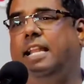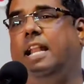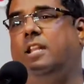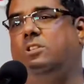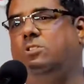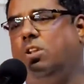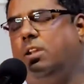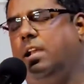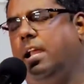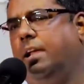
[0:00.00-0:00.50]

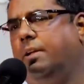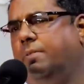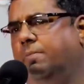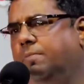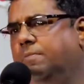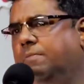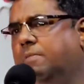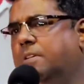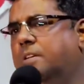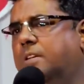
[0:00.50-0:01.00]
சிலர் சொல்றாங்க
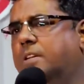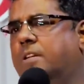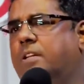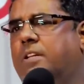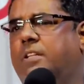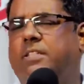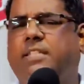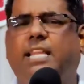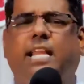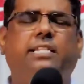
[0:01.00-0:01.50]

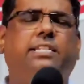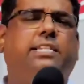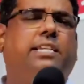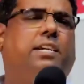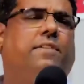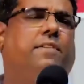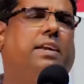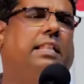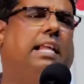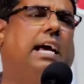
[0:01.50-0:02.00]

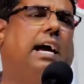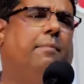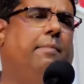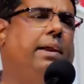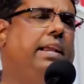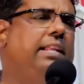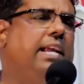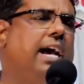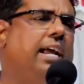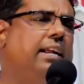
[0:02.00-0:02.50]
சர்ச்சுக்கு வந்தா
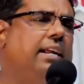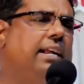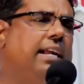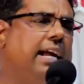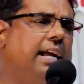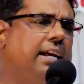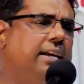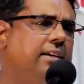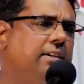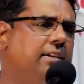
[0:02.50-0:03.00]
அமைதியா
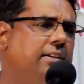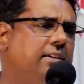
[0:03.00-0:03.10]
இருக்குங்க